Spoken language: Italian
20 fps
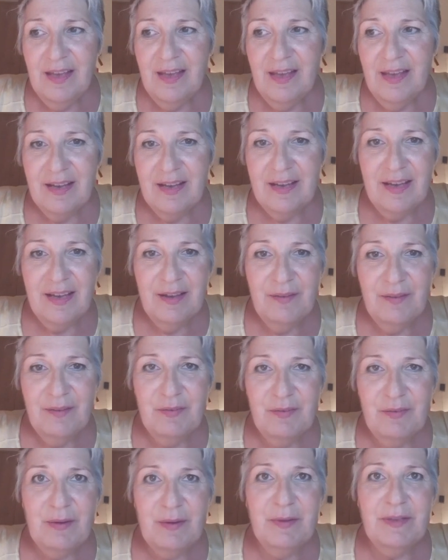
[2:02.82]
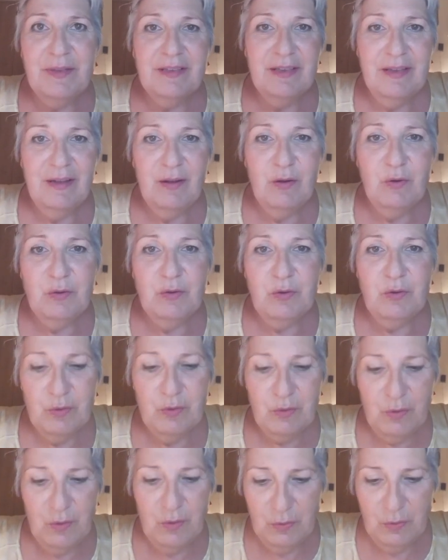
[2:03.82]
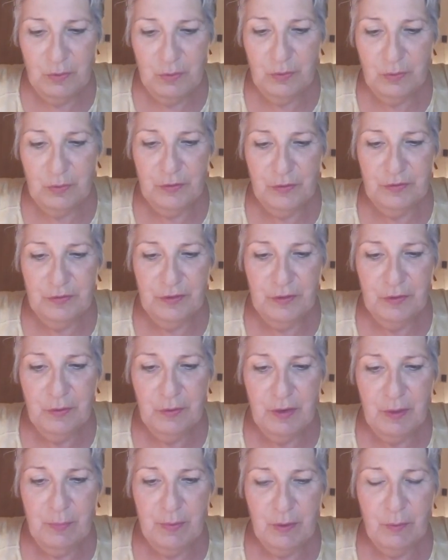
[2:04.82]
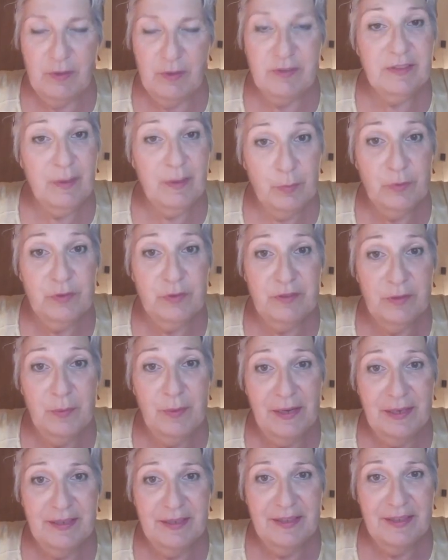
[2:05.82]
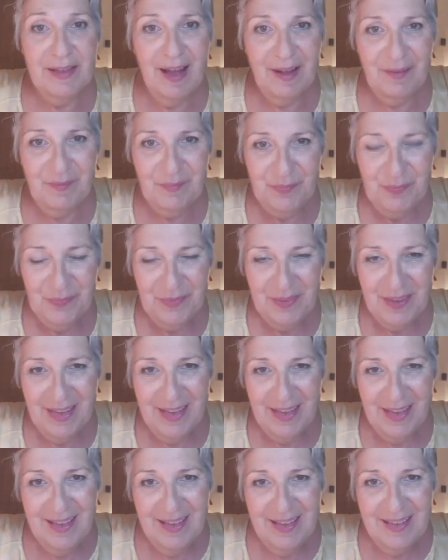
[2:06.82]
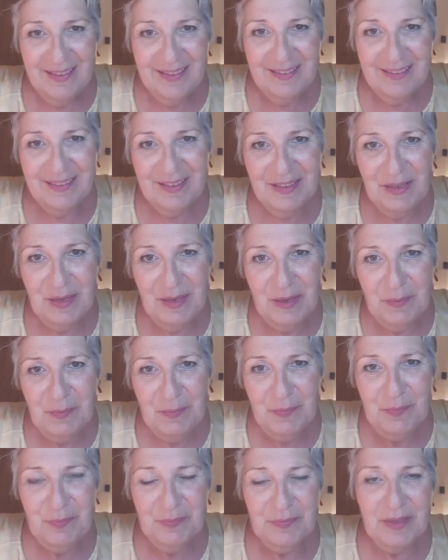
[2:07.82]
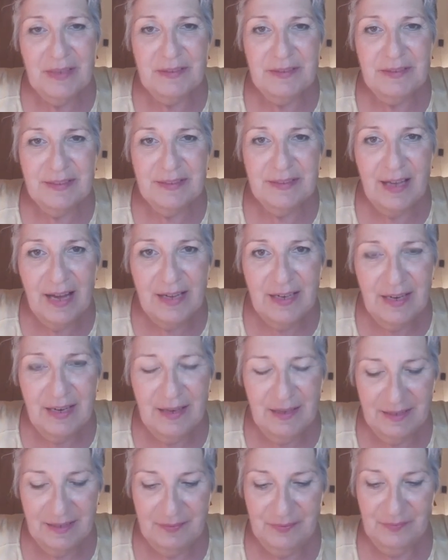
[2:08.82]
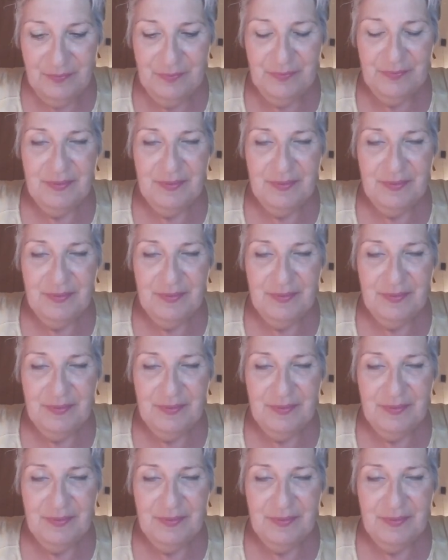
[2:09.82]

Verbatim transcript: e eh, che veramente onoro, onoro il Signore per questa possibilità di mm, cantare